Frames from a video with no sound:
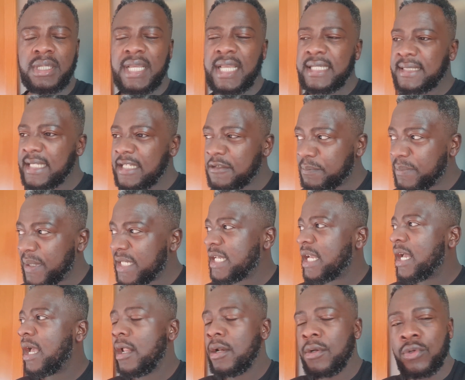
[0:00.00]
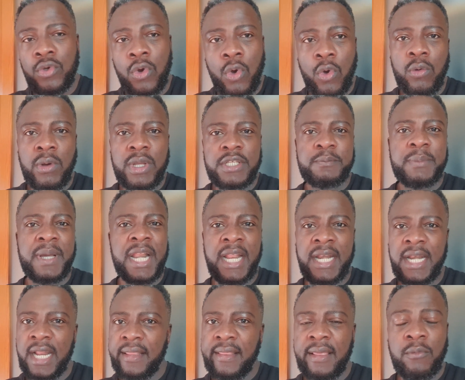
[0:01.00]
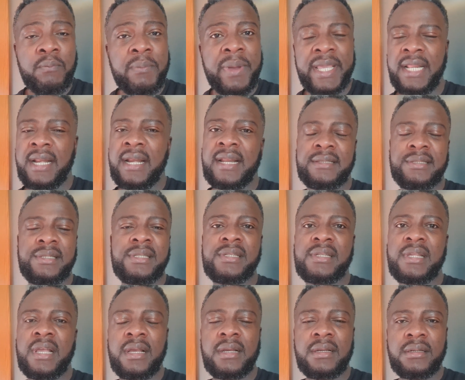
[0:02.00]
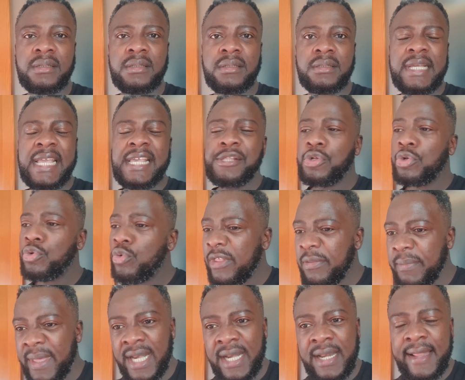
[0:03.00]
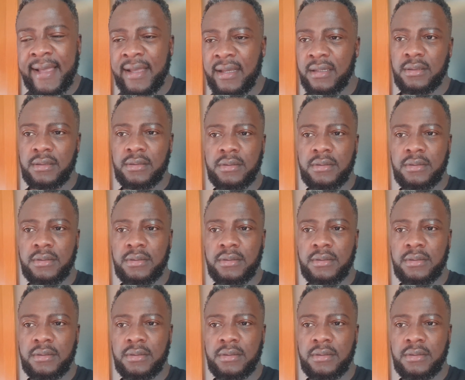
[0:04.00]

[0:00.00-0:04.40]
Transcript: es que España no es para nada un país racista, esto no es verdad,